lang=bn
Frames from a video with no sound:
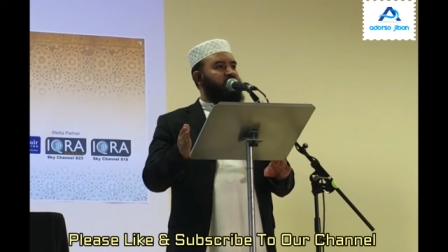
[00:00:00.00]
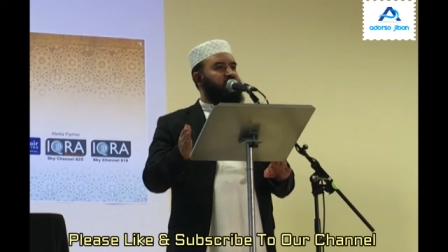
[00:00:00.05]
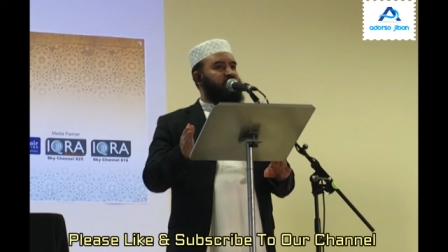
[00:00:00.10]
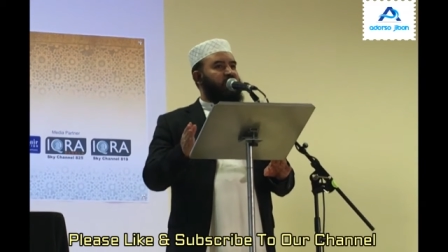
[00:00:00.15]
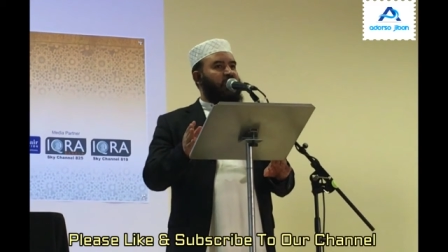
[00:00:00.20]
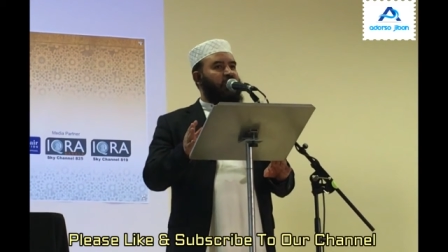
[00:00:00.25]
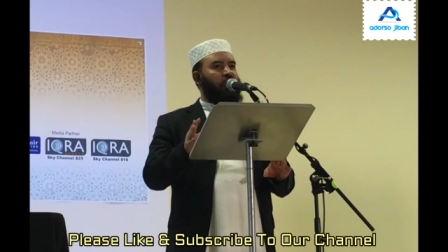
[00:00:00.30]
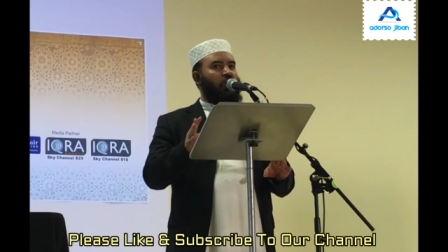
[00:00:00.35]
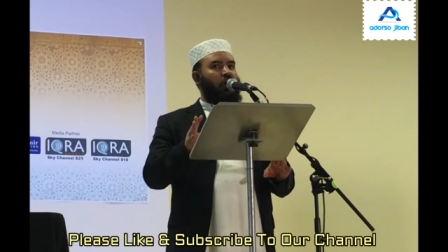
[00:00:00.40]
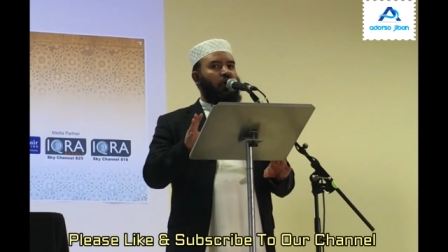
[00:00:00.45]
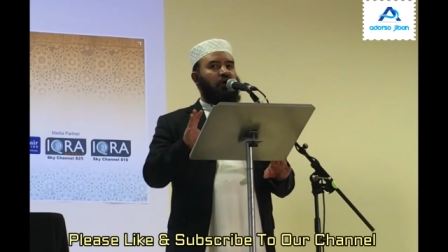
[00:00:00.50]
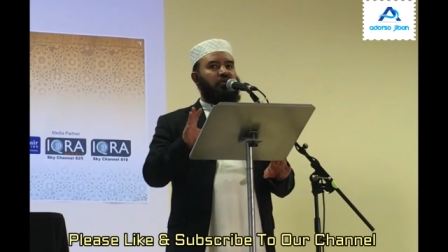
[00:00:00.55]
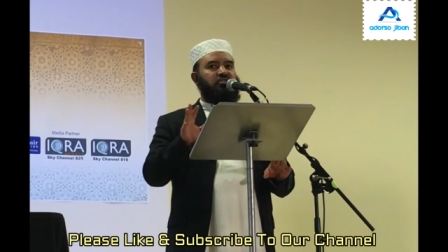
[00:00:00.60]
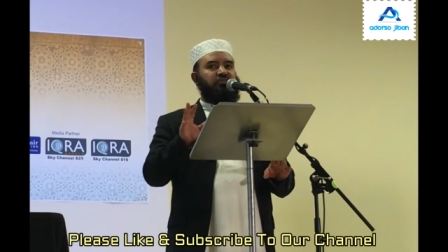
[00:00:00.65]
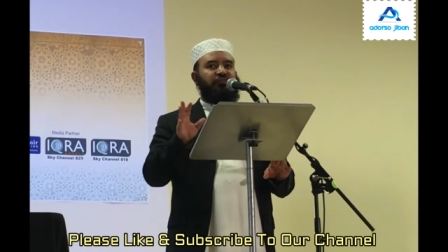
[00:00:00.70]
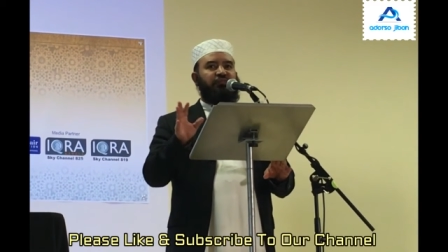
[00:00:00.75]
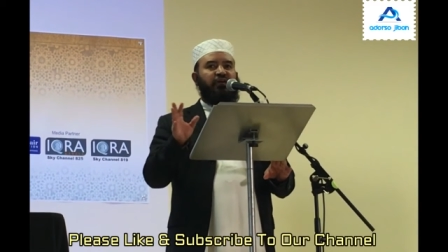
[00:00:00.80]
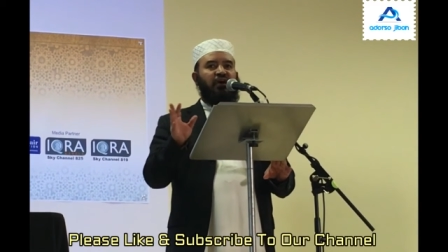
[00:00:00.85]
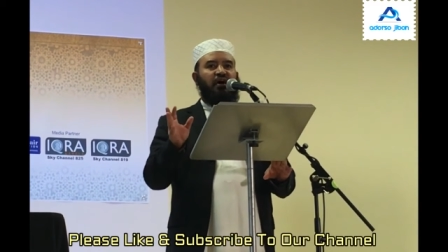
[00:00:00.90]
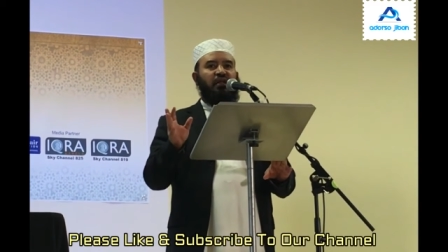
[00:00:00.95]
যে এই হজ
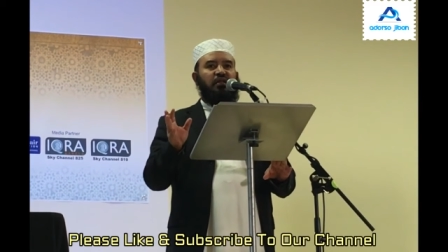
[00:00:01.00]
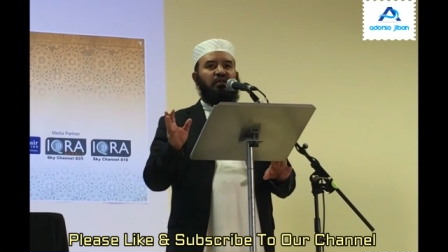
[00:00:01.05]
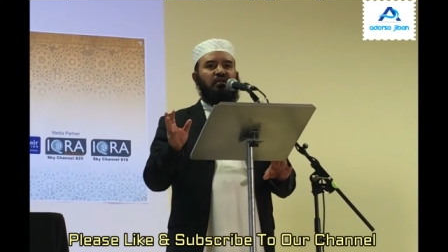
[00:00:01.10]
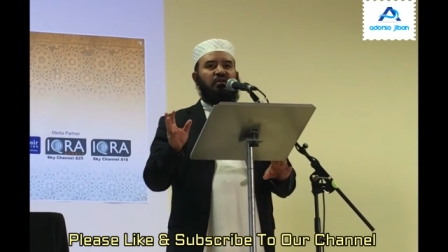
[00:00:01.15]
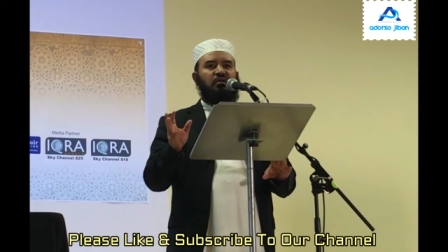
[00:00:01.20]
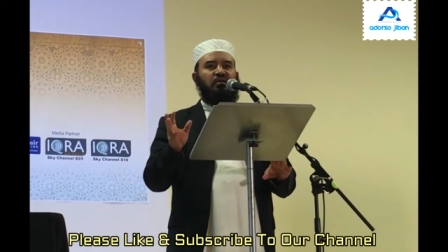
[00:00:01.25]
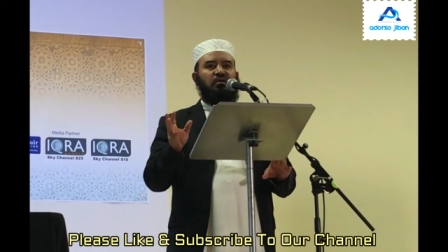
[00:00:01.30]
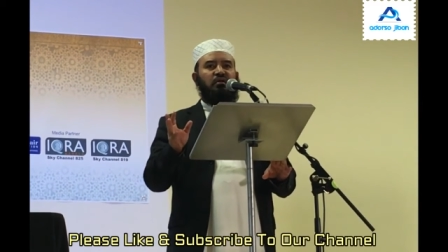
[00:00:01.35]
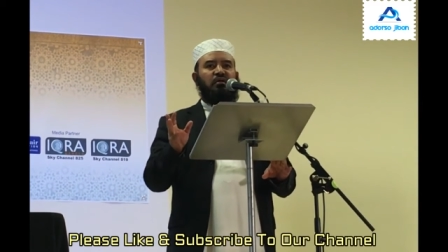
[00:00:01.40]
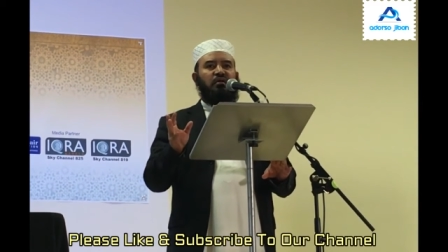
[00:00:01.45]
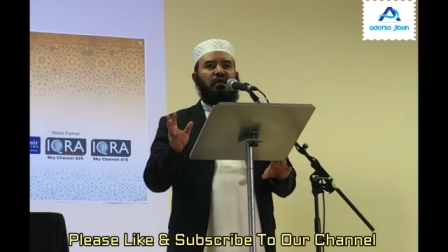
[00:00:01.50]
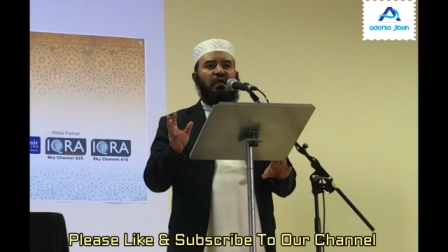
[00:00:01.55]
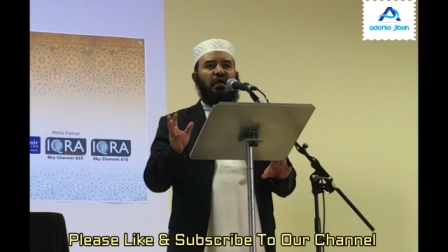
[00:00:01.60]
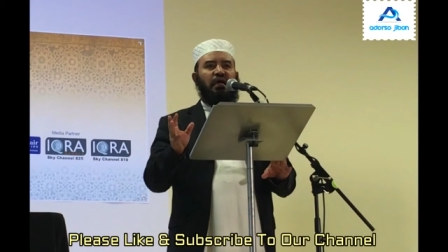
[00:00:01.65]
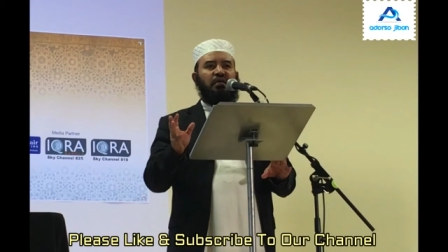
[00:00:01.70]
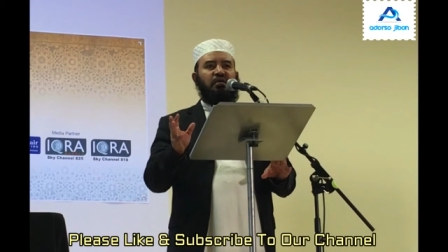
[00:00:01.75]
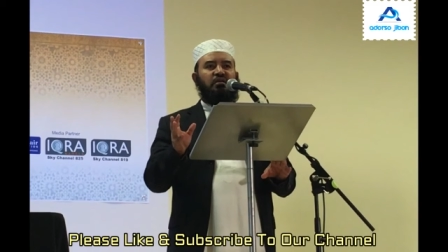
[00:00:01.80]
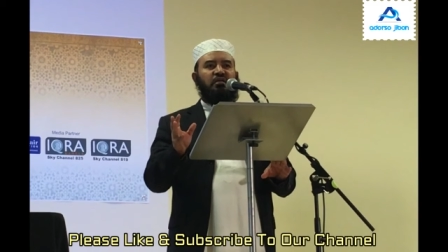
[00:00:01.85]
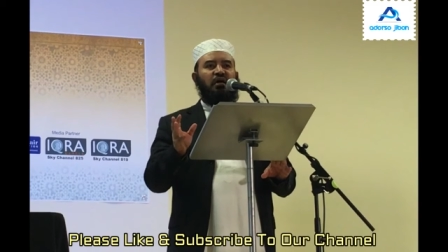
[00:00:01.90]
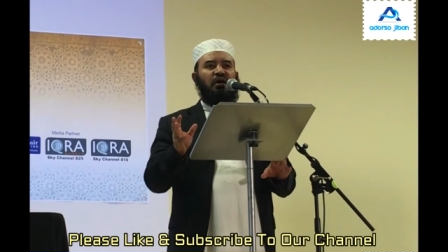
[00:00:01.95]
ফেয়ার
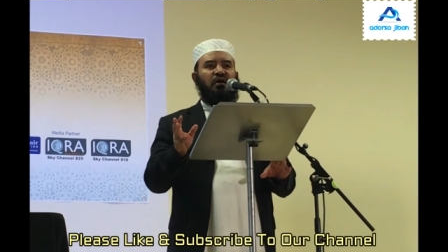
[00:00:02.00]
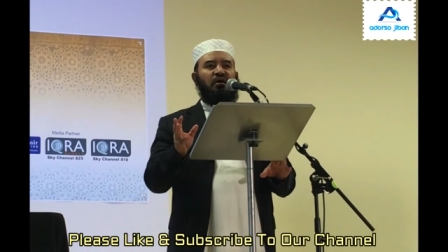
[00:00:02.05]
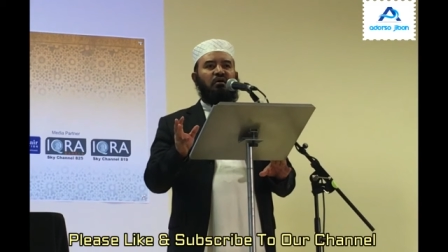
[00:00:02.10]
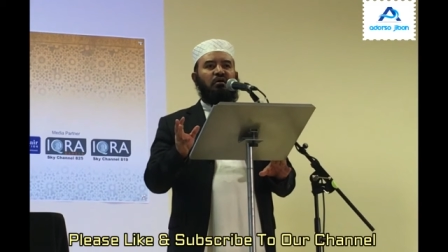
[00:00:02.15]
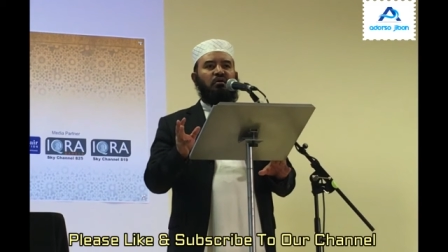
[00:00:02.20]
একটা